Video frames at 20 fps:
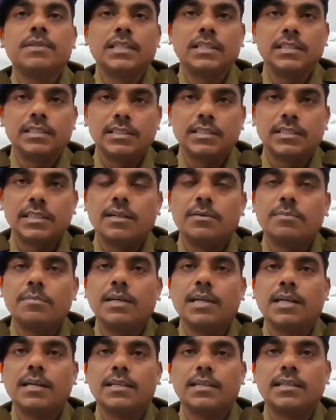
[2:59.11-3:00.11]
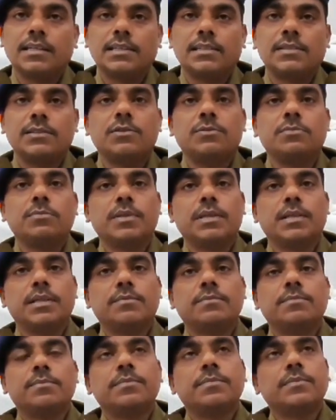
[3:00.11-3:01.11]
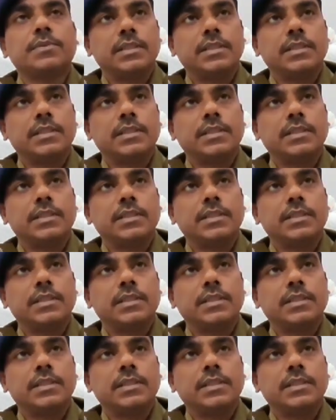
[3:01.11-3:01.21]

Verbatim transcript: देसी शराब बनाने के जुर्म में